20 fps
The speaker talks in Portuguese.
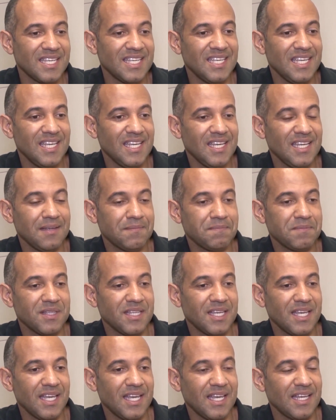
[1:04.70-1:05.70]
E
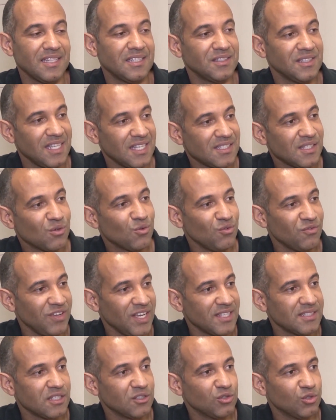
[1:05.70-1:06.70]
é, nessa
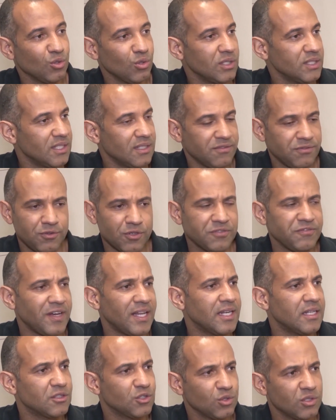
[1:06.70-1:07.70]
conversa toda, ele foi
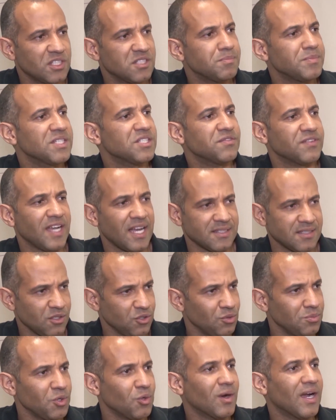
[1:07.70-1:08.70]
falando toda a
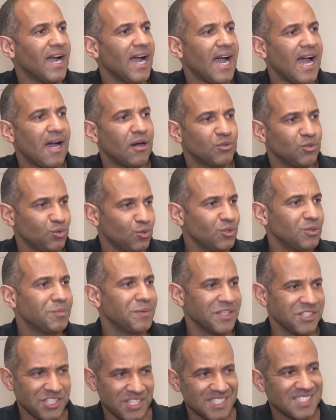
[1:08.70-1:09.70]
especificação do meu carro, tudo,
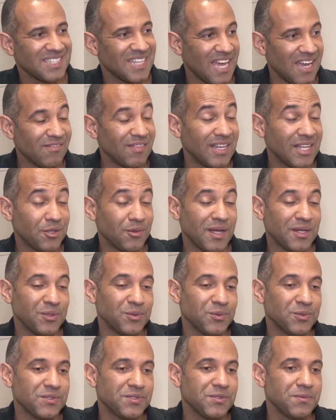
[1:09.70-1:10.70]
porque já estava lá no
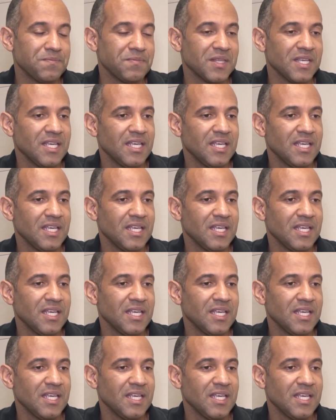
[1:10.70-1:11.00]
anúncio.